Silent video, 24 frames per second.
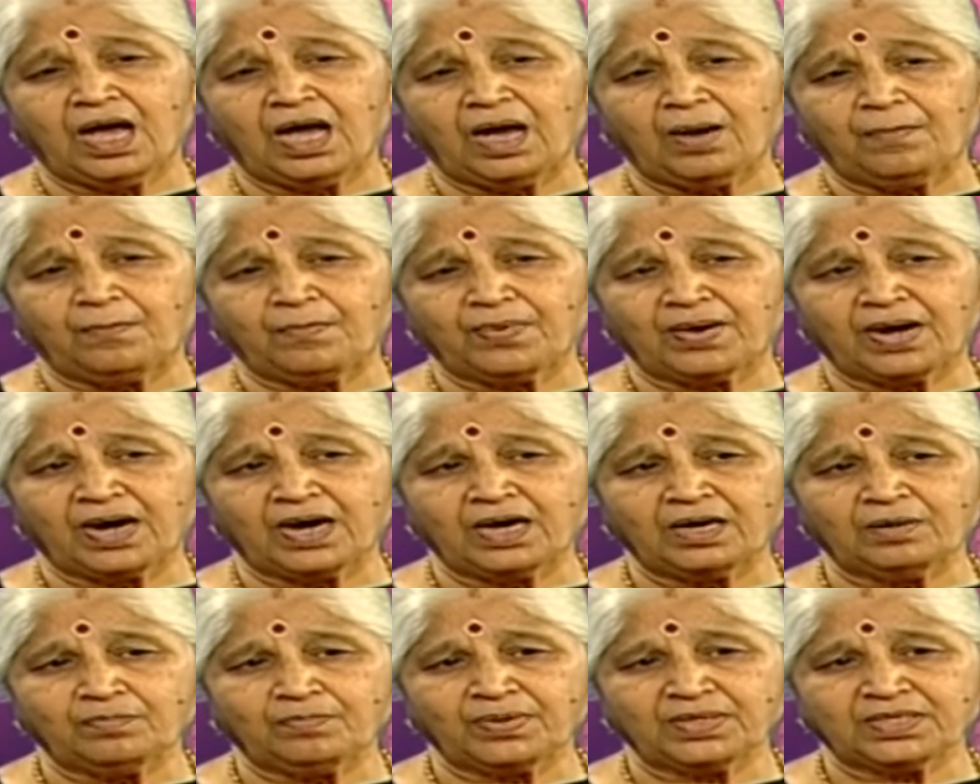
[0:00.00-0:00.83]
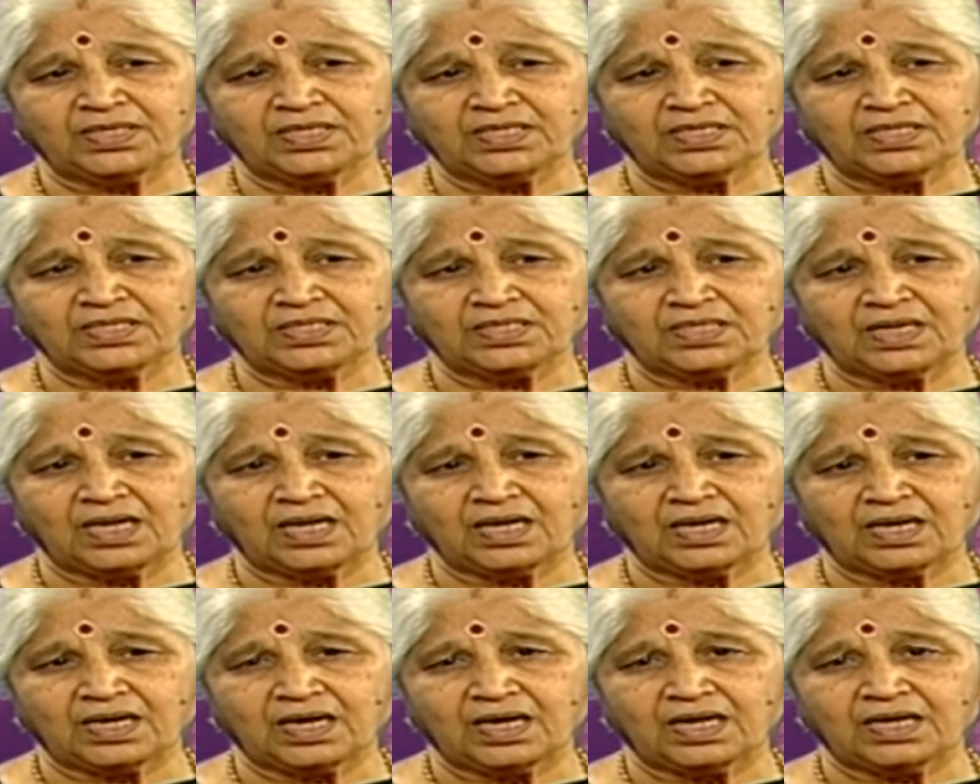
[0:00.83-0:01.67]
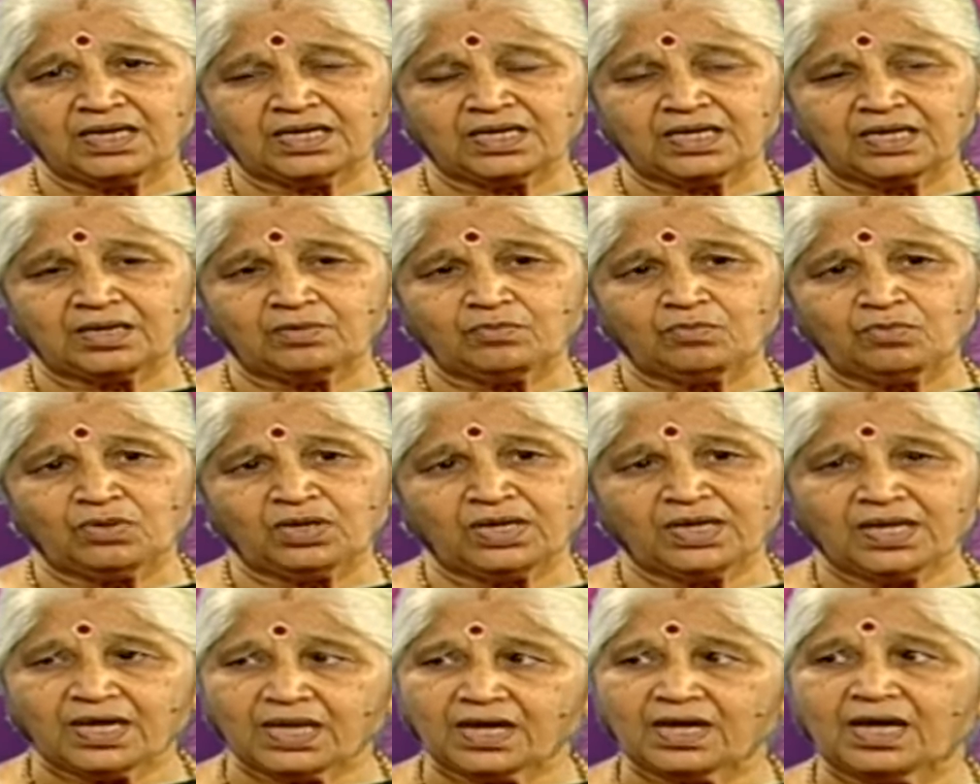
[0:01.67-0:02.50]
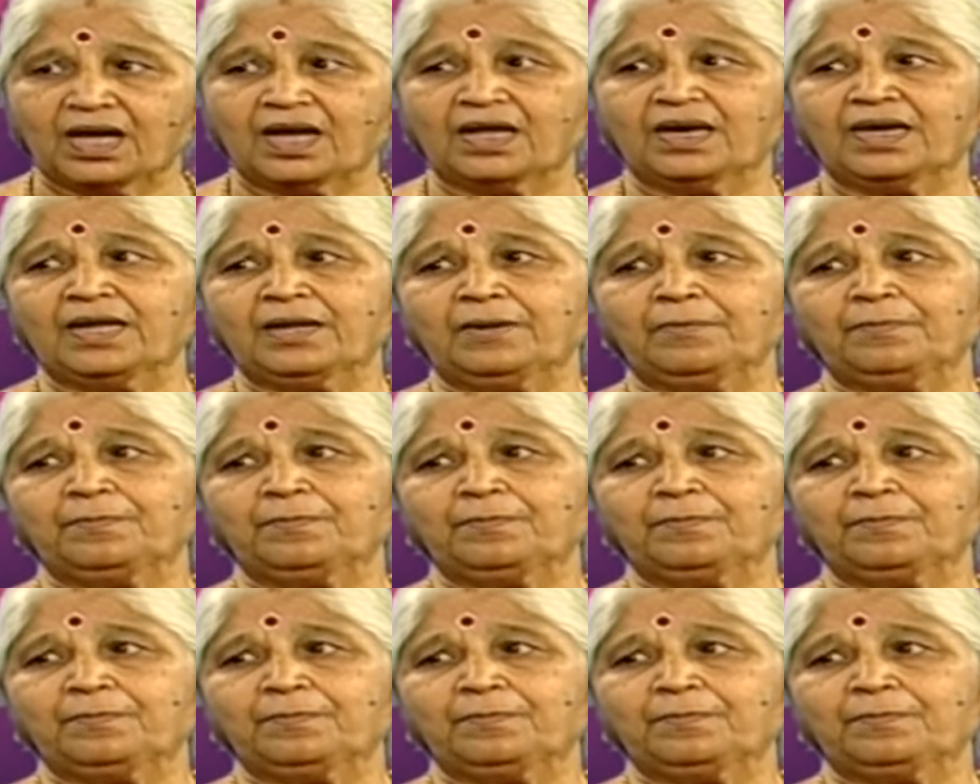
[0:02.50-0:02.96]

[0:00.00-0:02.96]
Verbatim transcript: ఆ ప్రాణ ప్రతిష్ట కార్యక్రమం ముగియగానే